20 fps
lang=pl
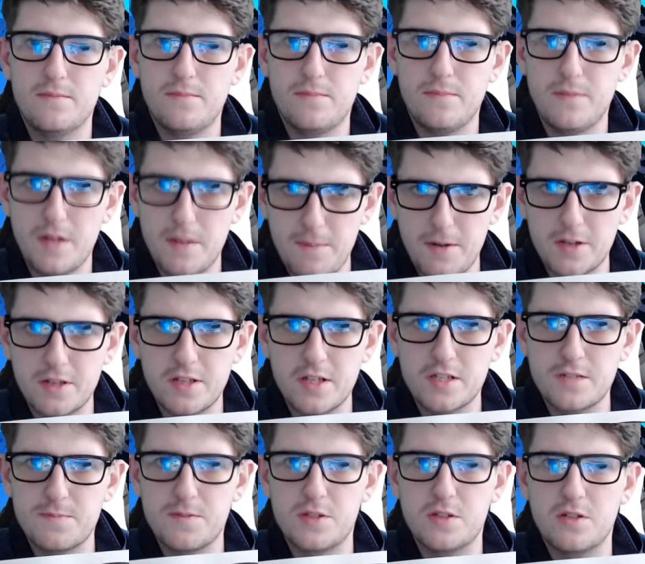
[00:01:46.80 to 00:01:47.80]

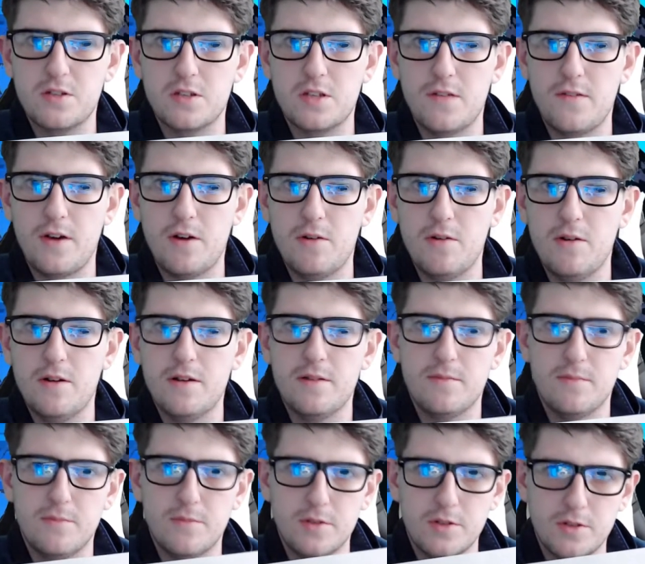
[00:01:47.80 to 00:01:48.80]
Reportaż przygotował
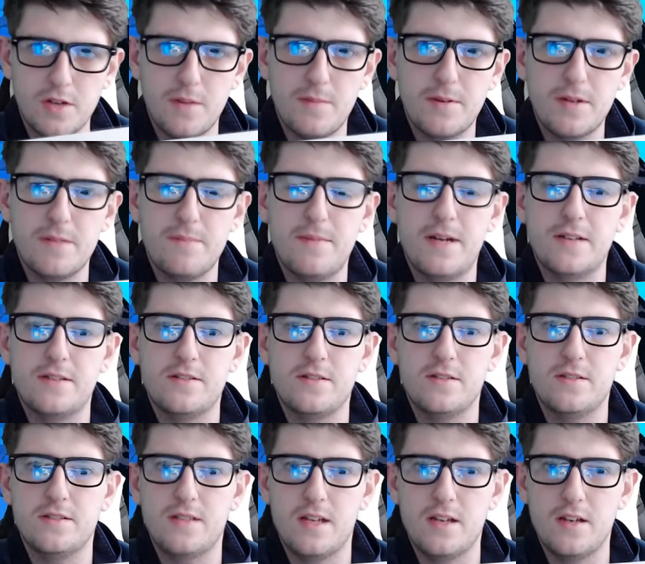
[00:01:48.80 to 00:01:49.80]
mój dobry,
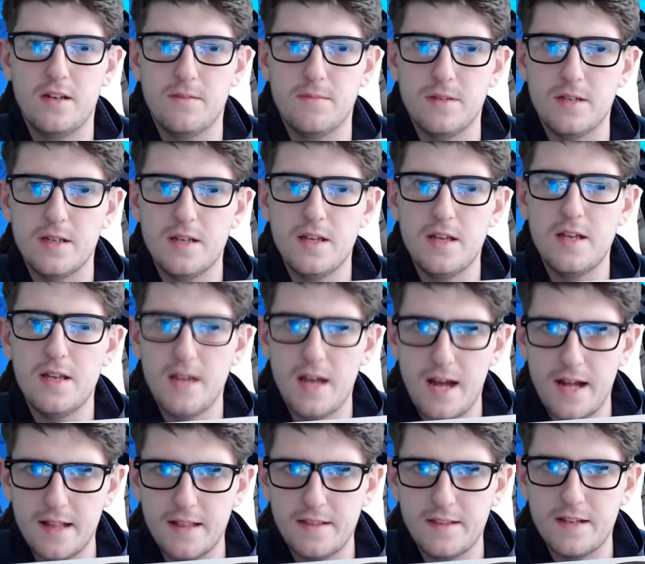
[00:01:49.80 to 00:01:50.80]
bardzo znajomy
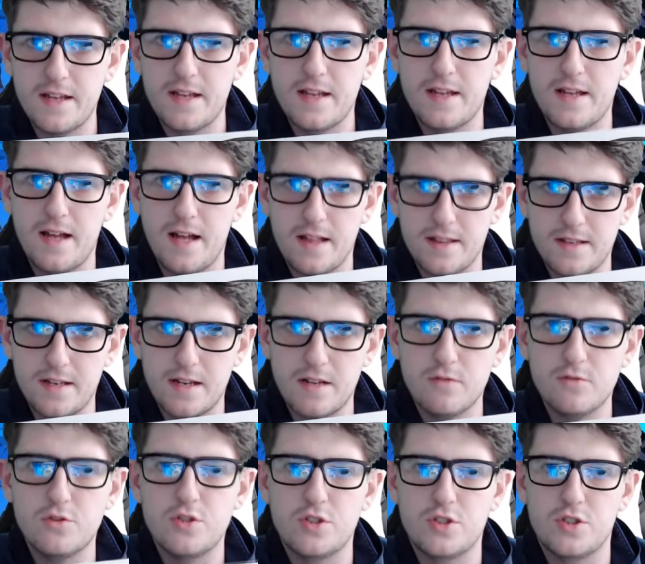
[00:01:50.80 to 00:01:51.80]
Andre
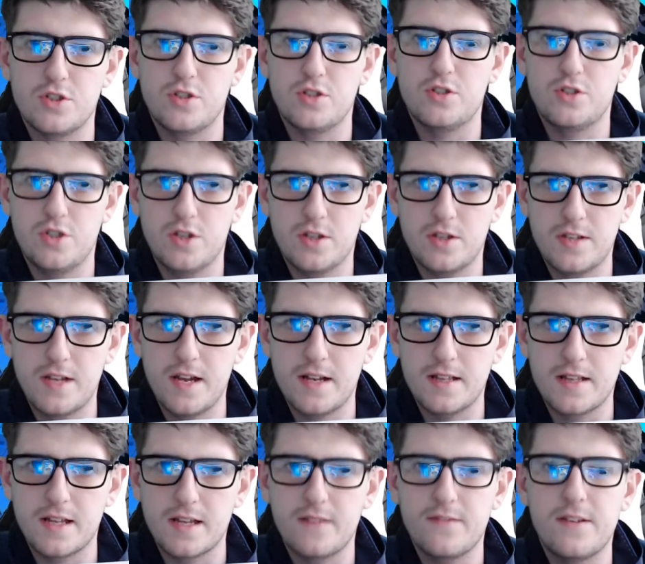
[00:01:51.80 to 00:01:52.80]
Andreusz
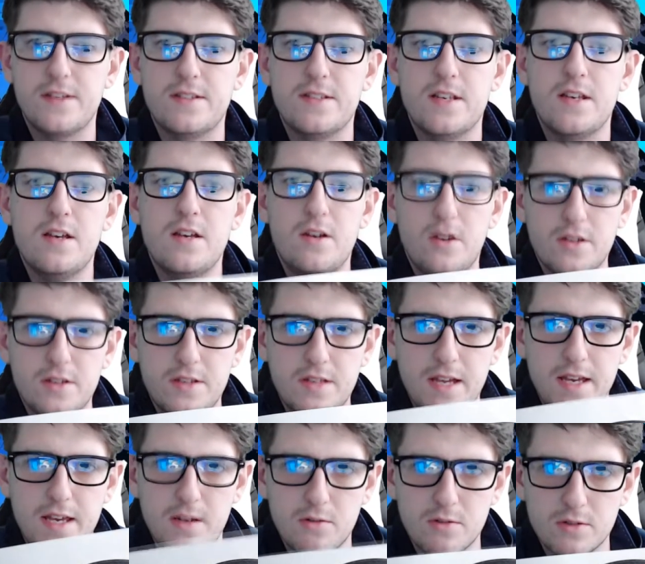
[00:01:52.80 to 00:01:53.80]
Shotar, tak więc
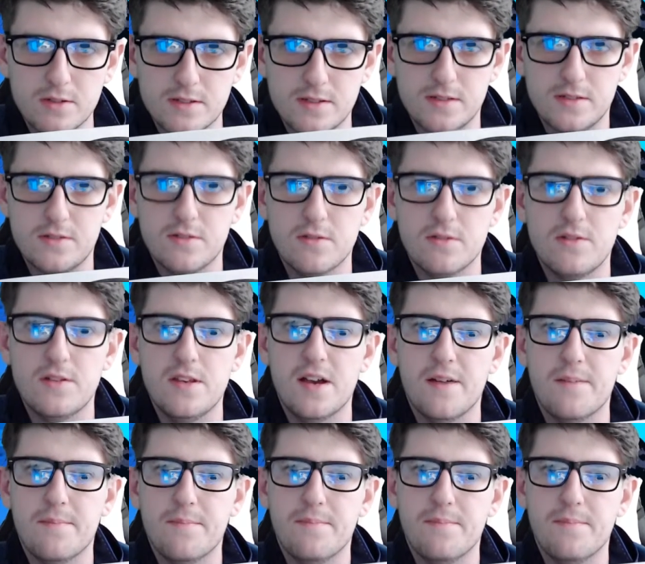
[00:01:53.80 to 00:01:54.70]
oddaję głos do studia.